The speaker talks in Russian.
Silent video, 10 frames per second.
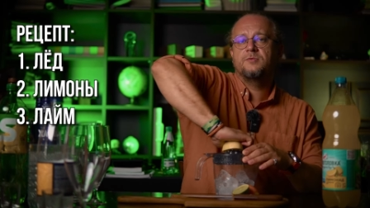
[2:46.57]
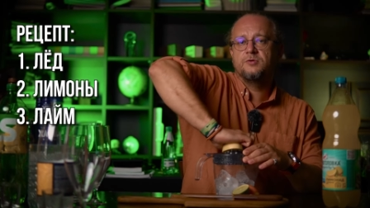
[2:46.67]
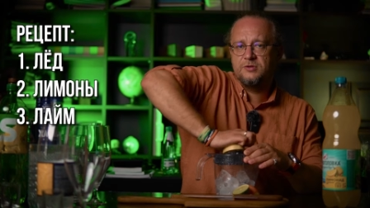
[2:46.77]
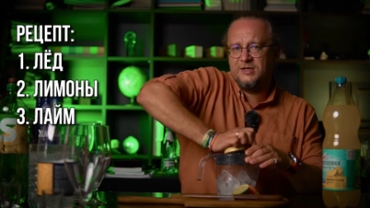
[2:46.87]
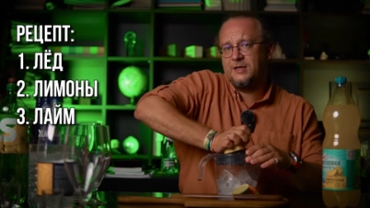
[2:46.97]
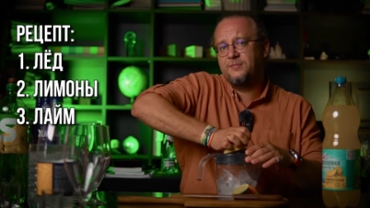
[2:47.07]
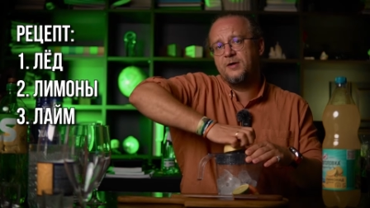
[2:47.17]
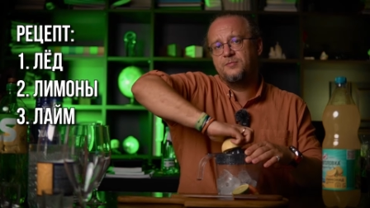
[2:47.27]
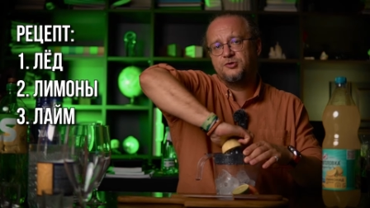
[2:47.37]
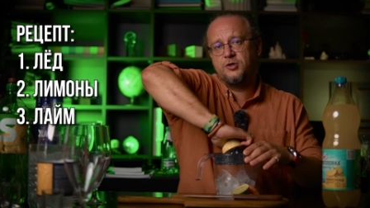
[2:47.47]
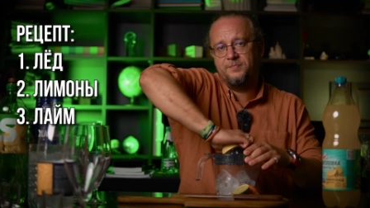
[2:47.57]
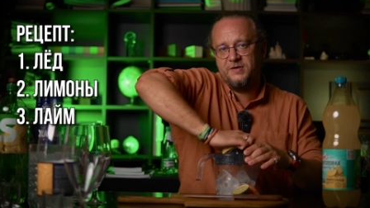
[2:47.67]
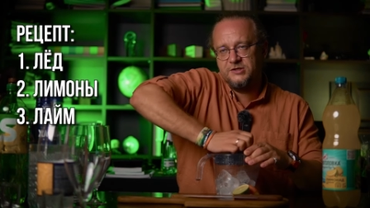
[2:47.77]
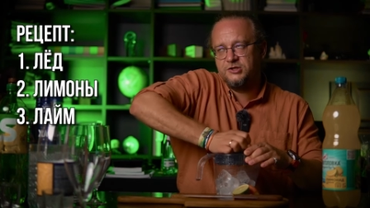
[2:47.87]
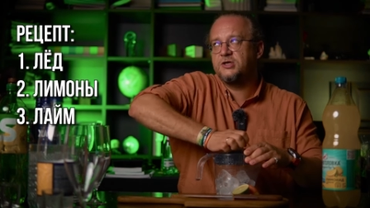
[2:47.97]
но сюда добавим еще и
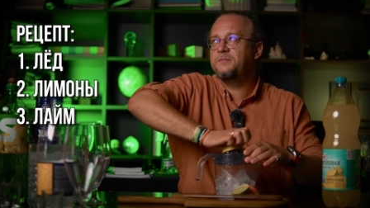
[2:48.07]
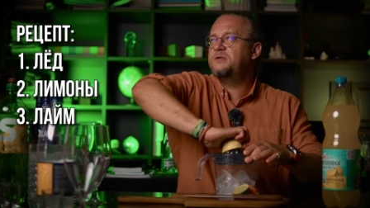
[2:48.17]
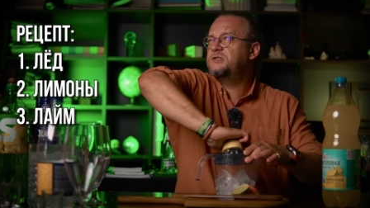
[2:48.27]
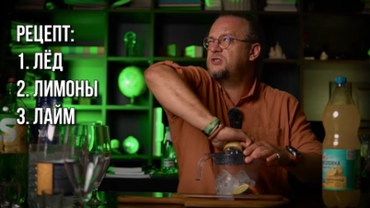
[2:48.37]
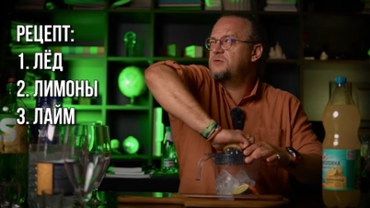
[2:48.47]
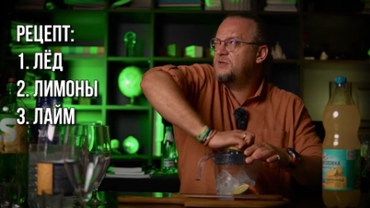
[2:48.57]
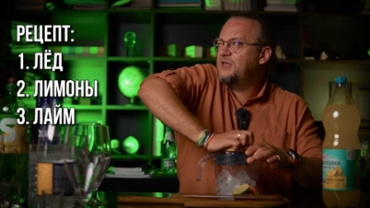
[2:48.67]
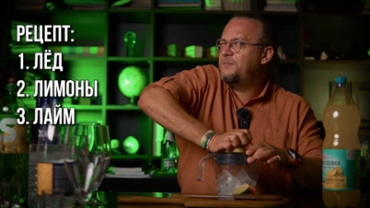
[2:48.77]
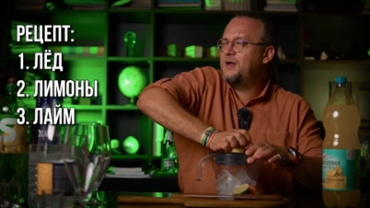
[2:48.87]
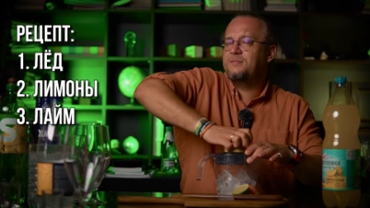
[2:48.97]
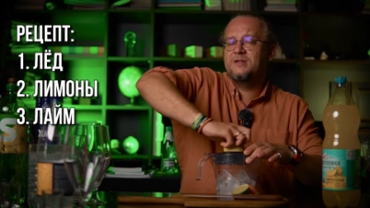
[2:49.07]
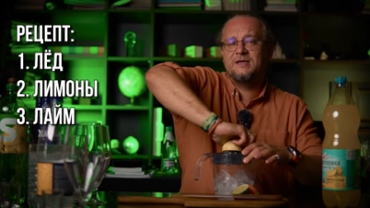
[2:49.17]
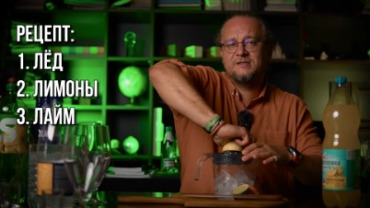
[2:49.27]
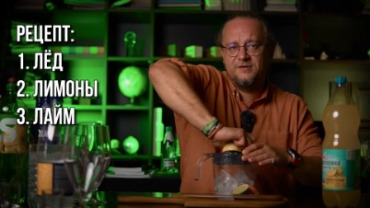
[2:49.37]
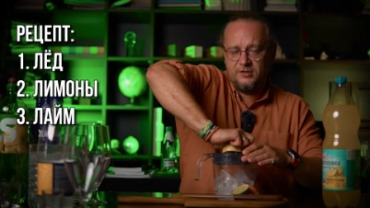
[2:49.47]
апельсинчик. Апельсинчик мы добавим
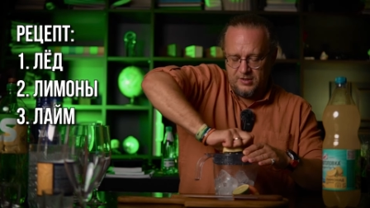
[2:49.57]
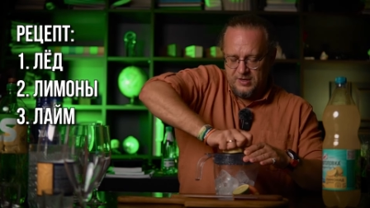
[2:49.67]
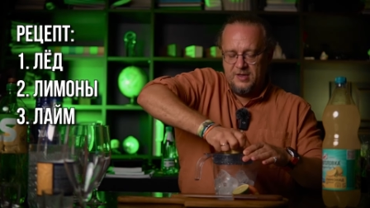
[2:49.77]
для цвета.